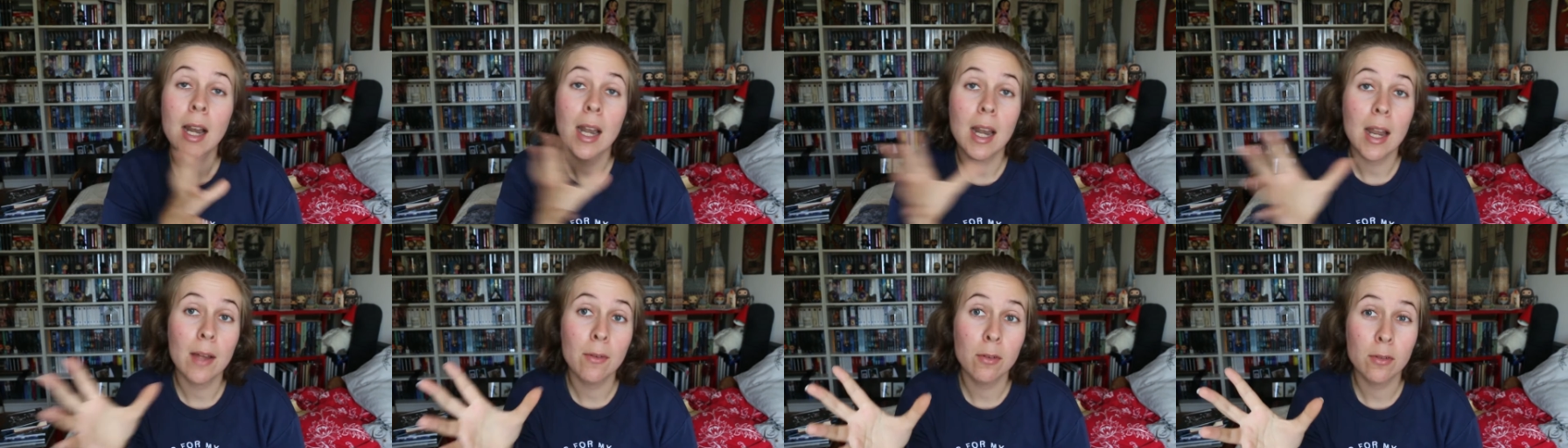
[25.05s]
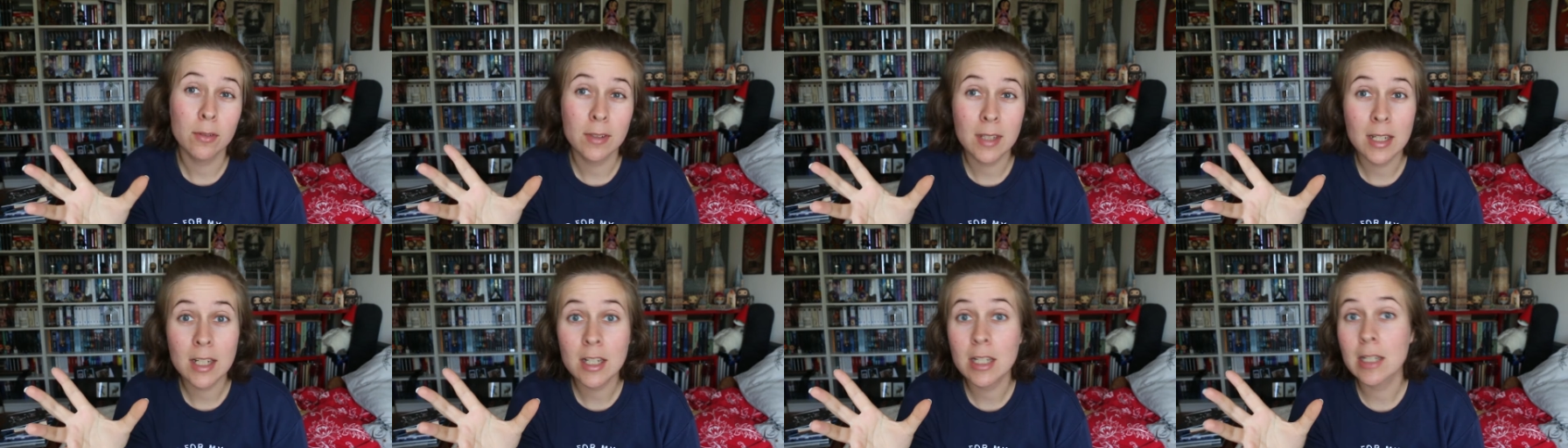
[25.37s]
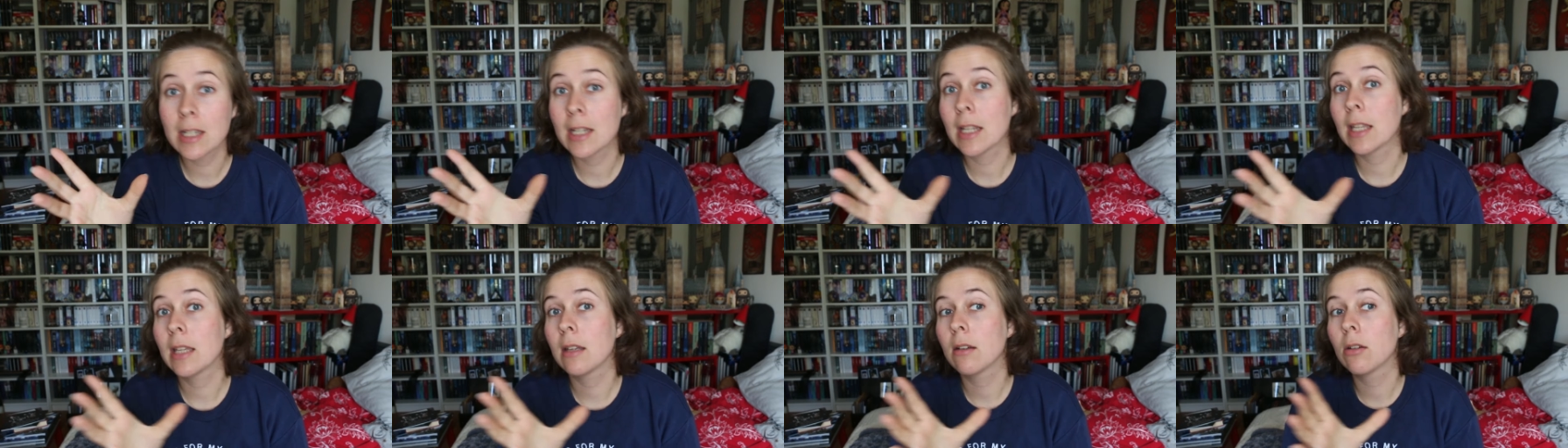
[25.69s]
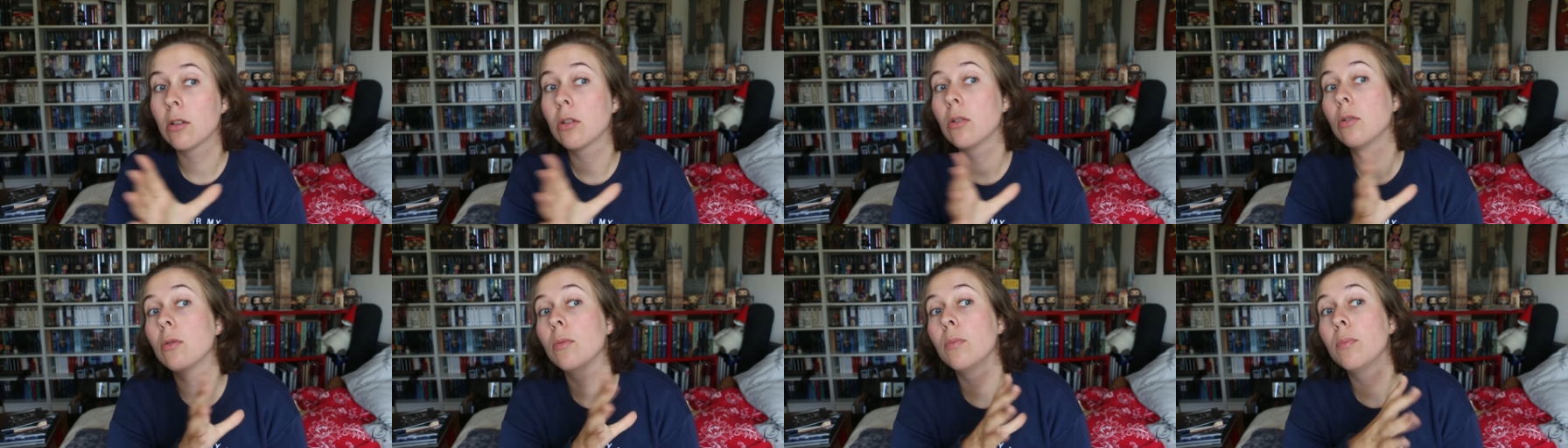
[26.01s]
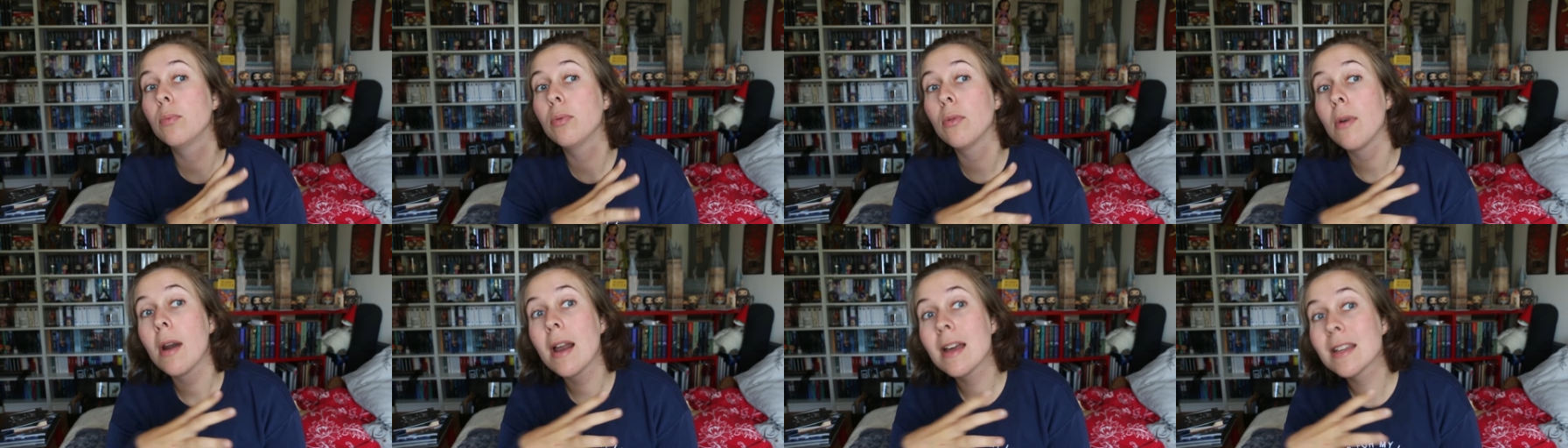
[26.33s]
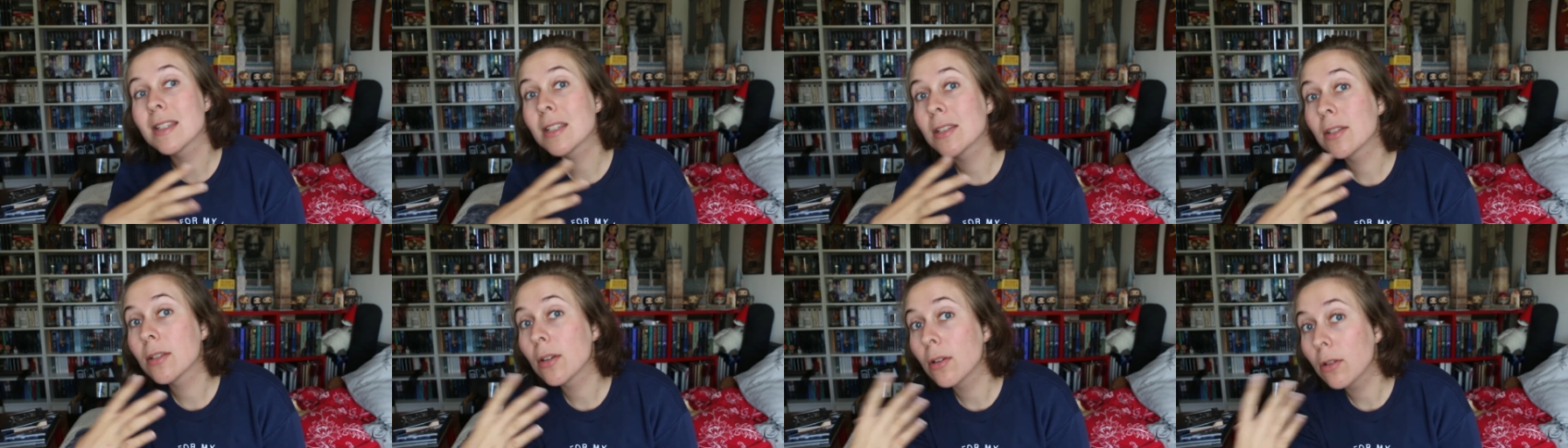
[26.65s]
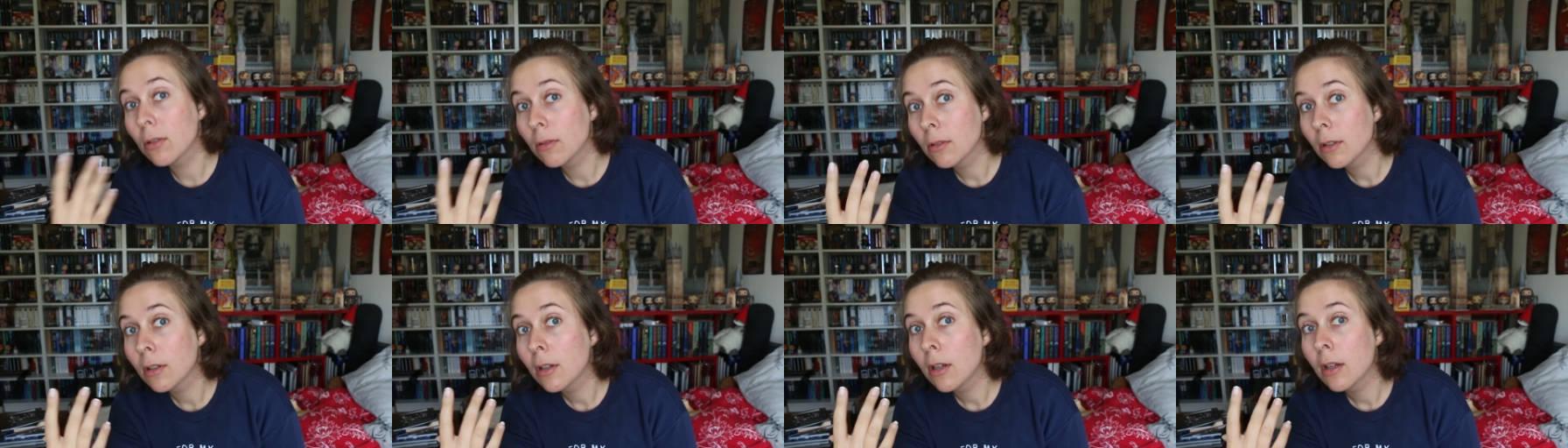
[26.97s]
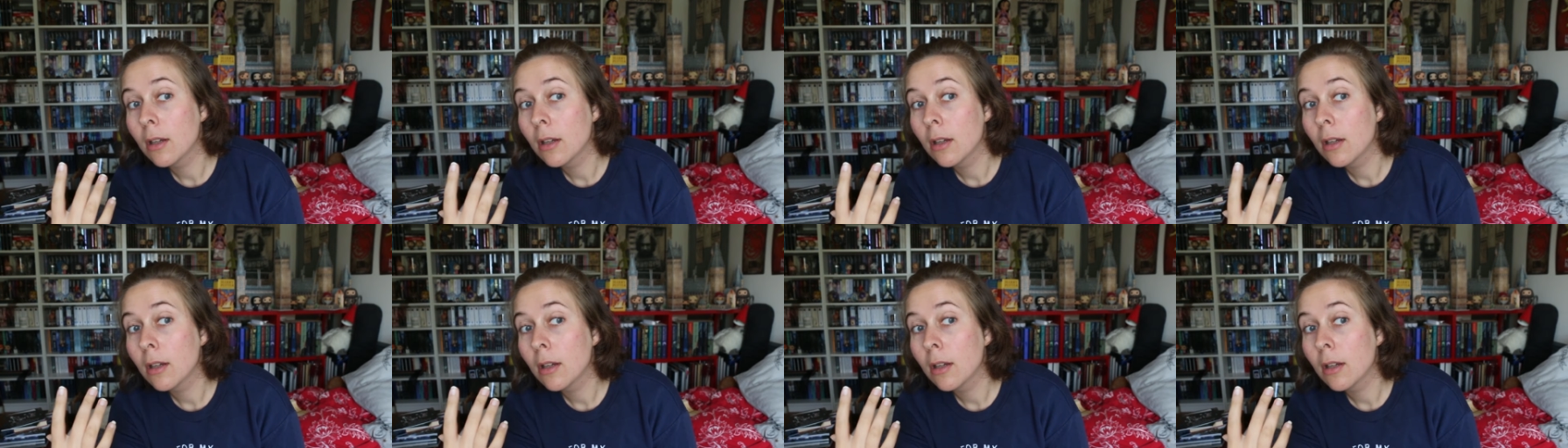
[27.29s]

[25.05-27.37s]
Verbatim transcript: L'avantage c'est que pour l'instant